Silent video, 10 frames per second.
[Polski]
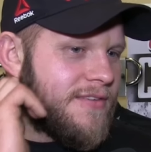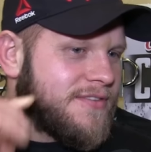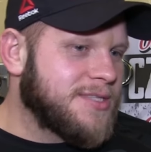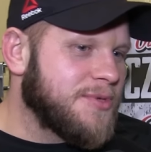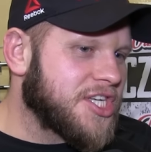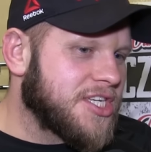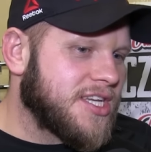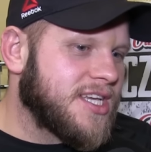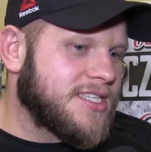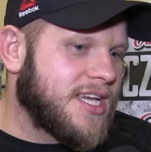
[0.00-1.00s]
Więc myślę,
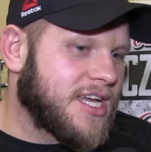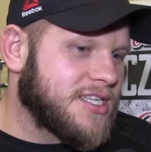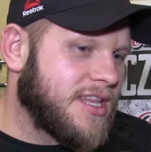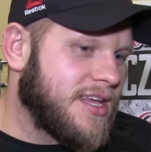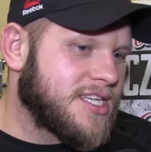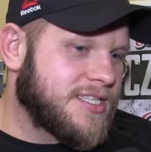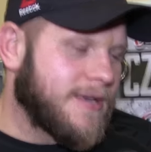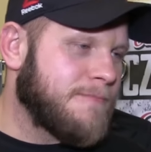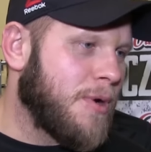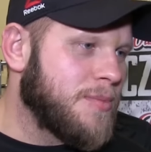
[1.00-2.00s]
że jest jakaś, jakiś
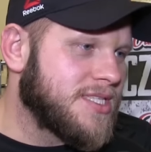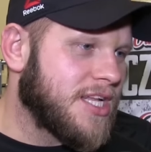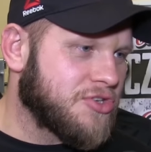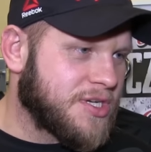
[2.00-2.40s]
taki pomysł na to,